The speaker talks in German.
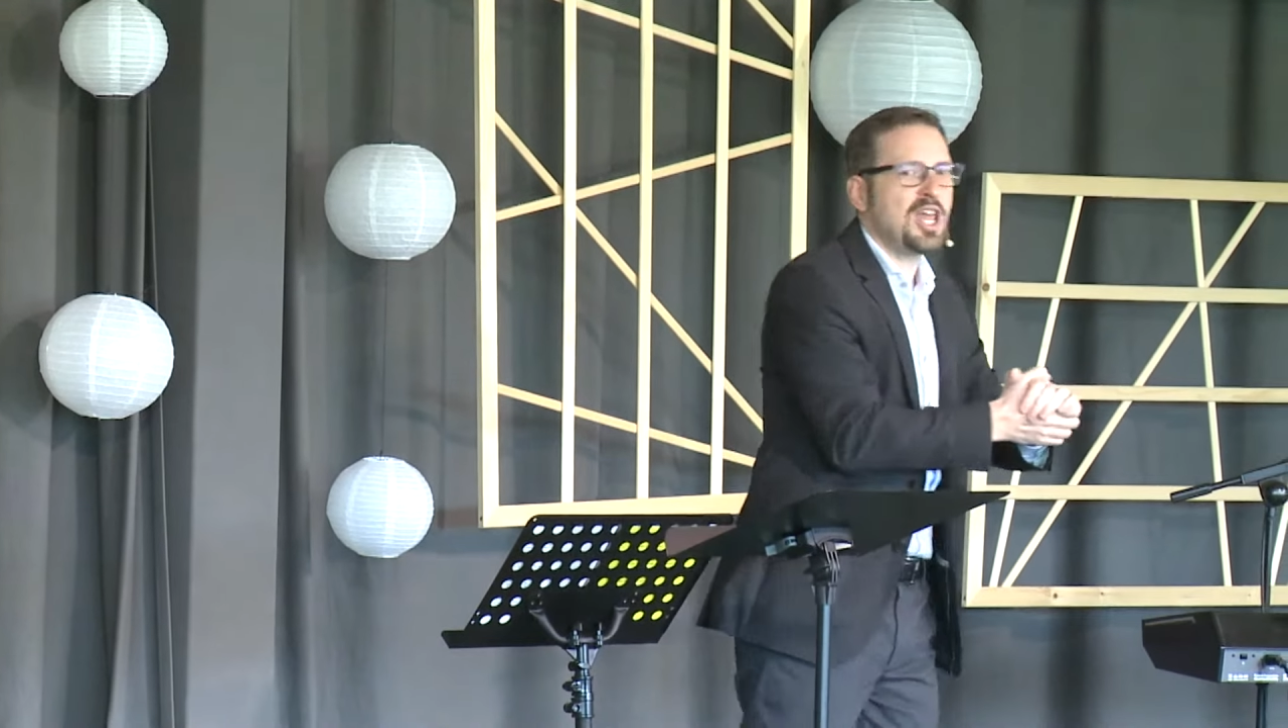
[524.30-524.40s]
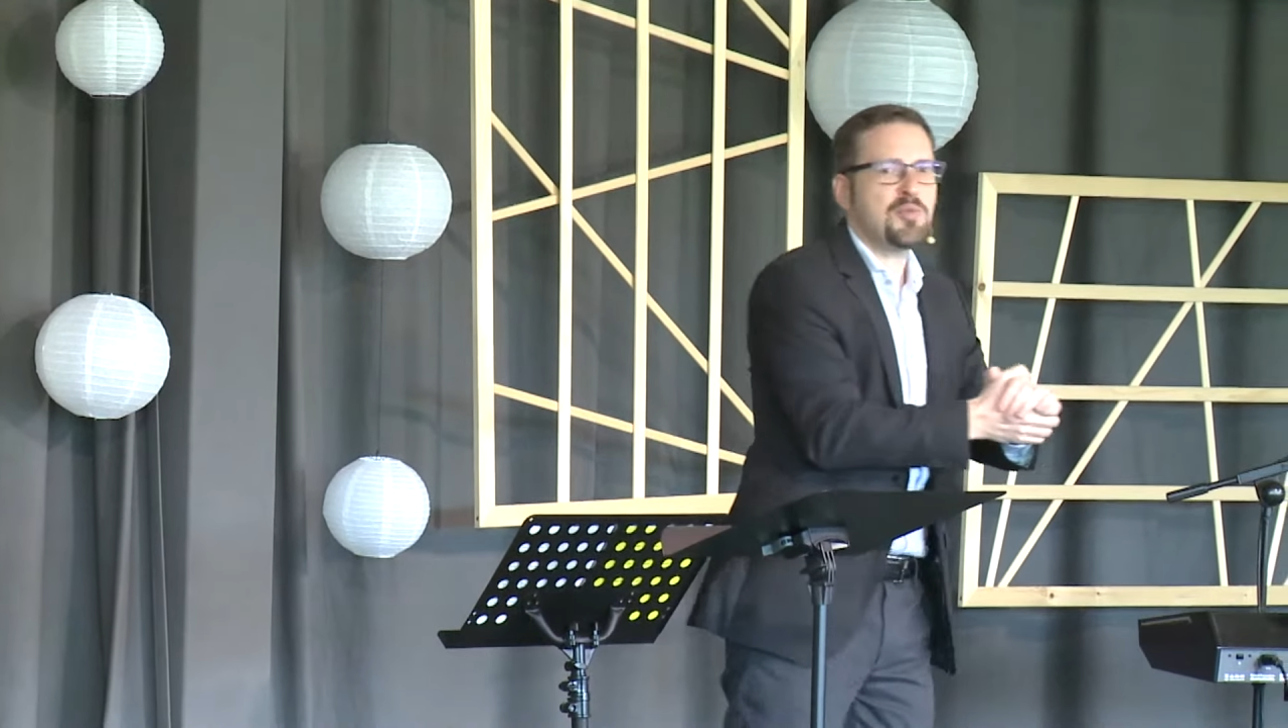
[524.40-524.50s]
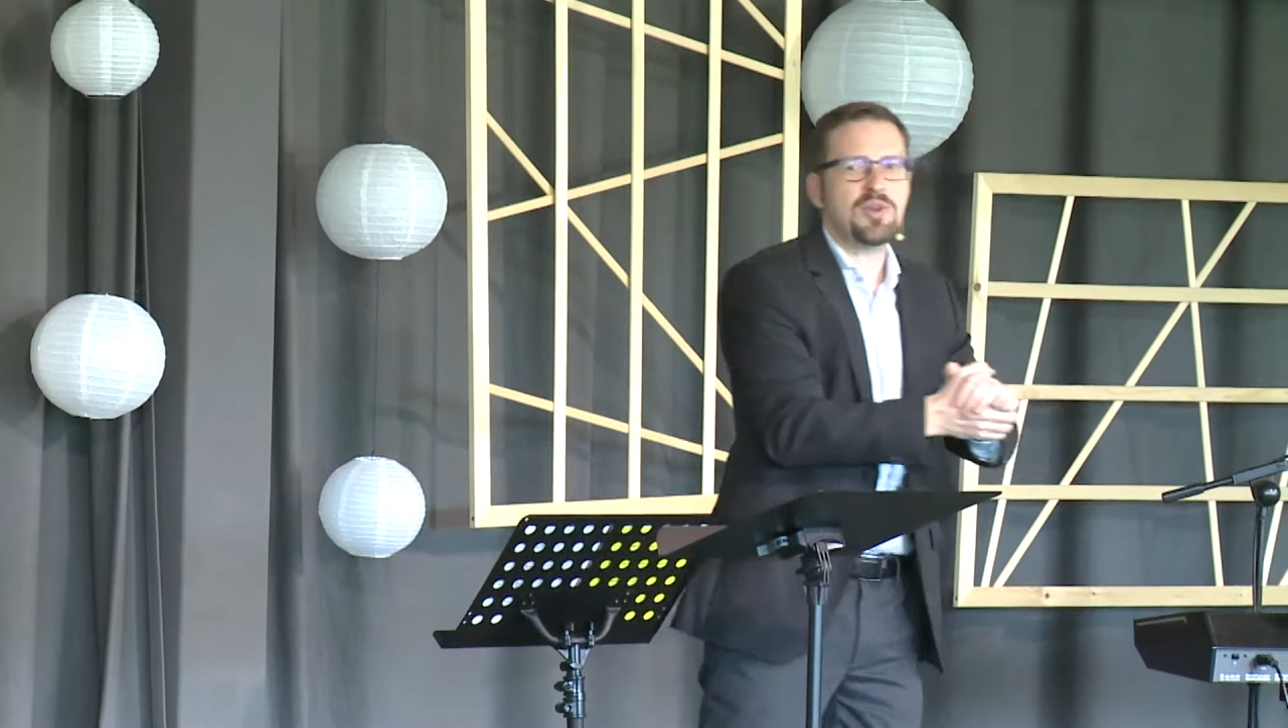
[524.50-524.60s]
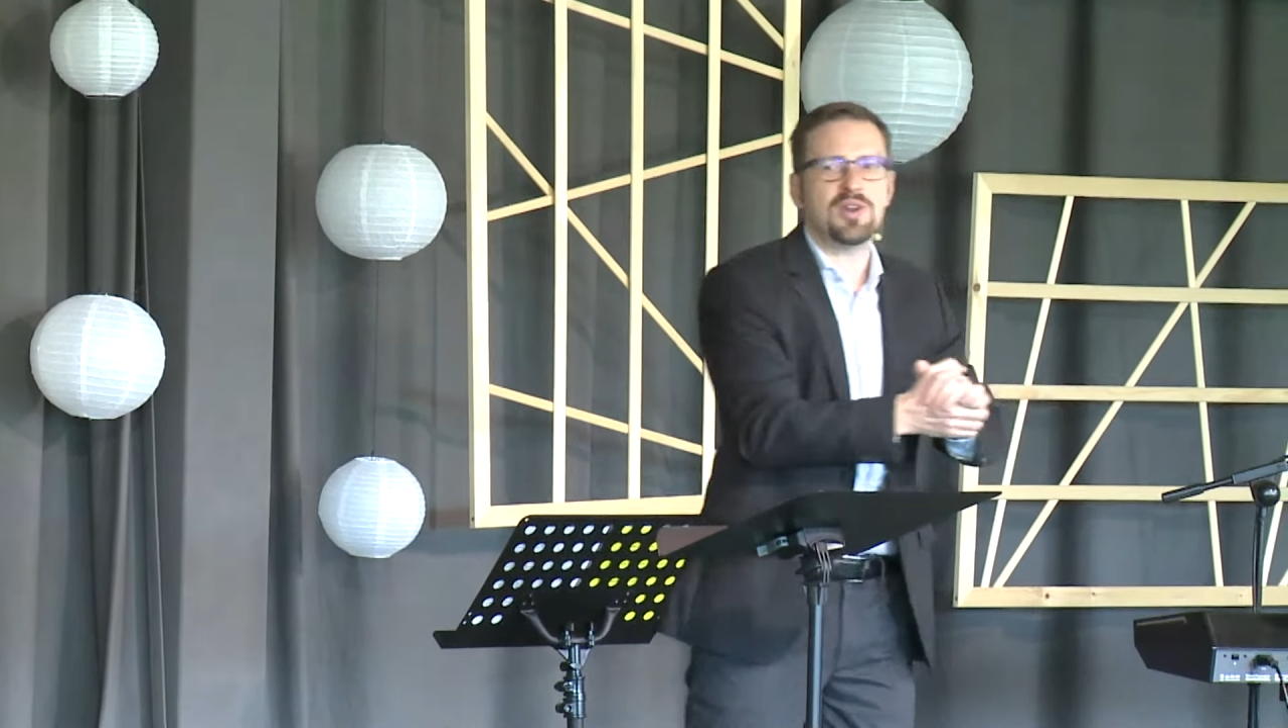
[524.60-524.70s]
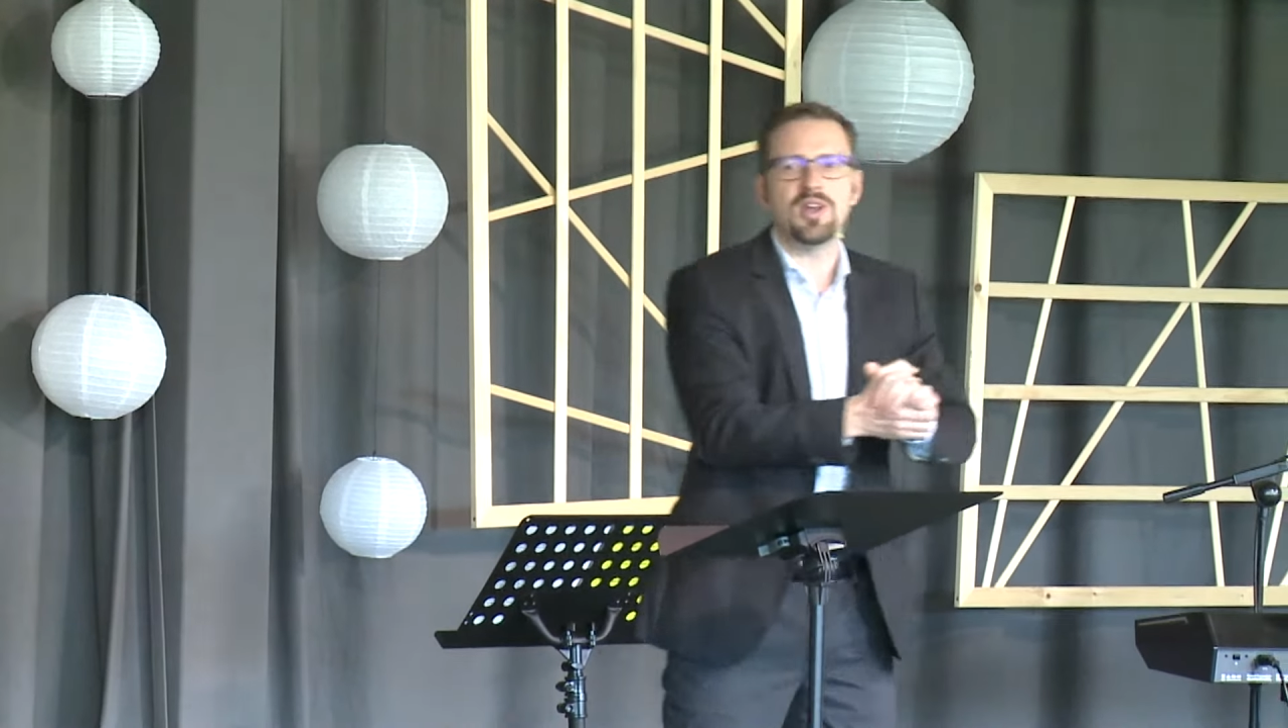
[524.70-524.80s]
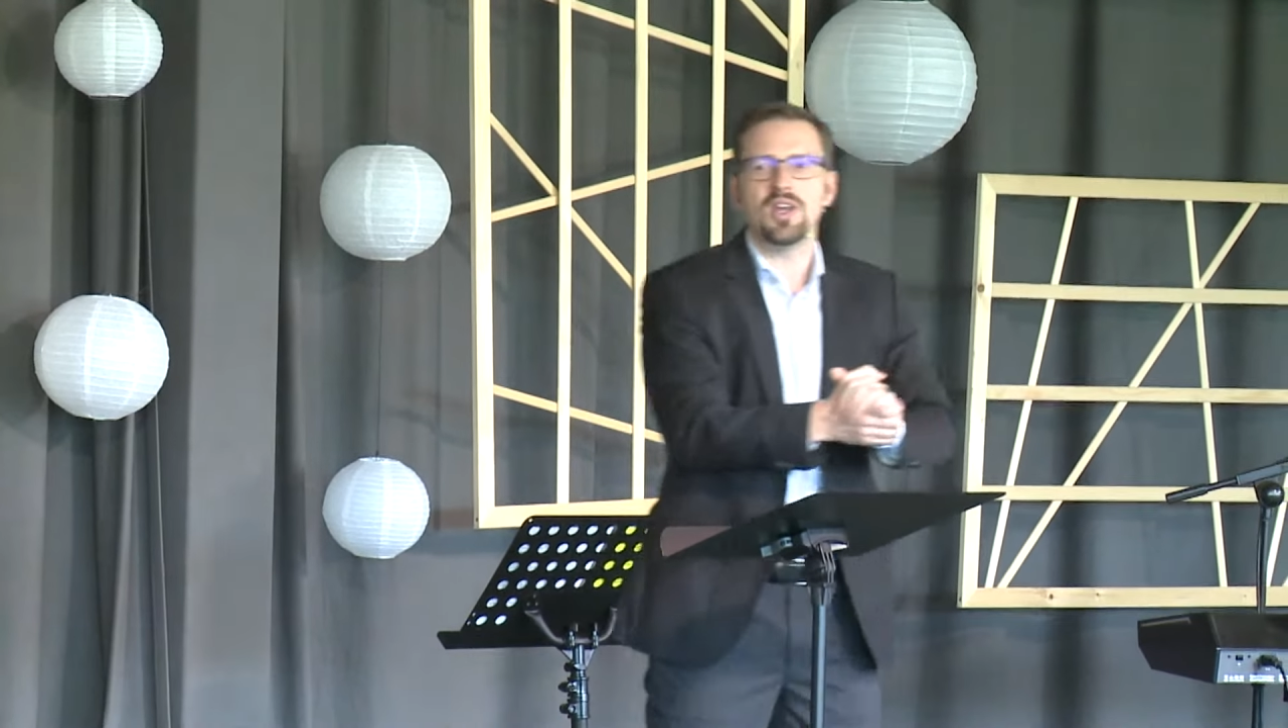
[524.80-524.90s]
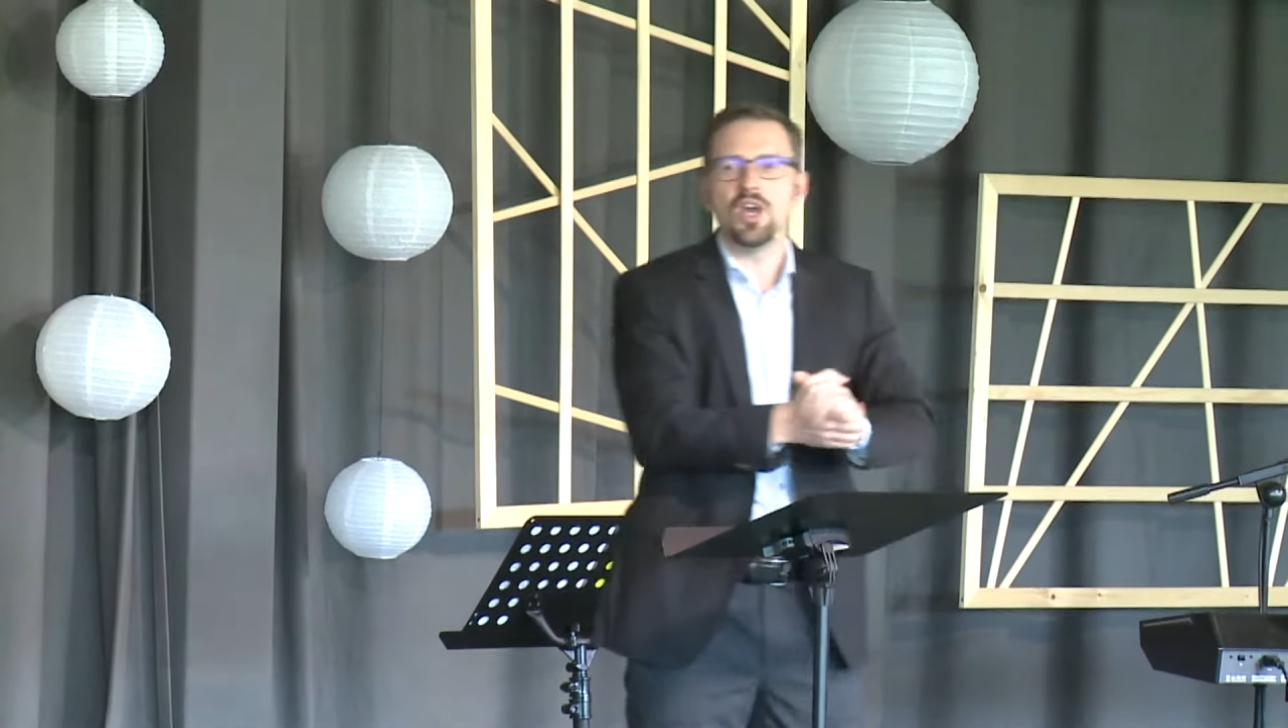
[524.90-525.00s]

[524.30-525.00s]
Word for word: Leben.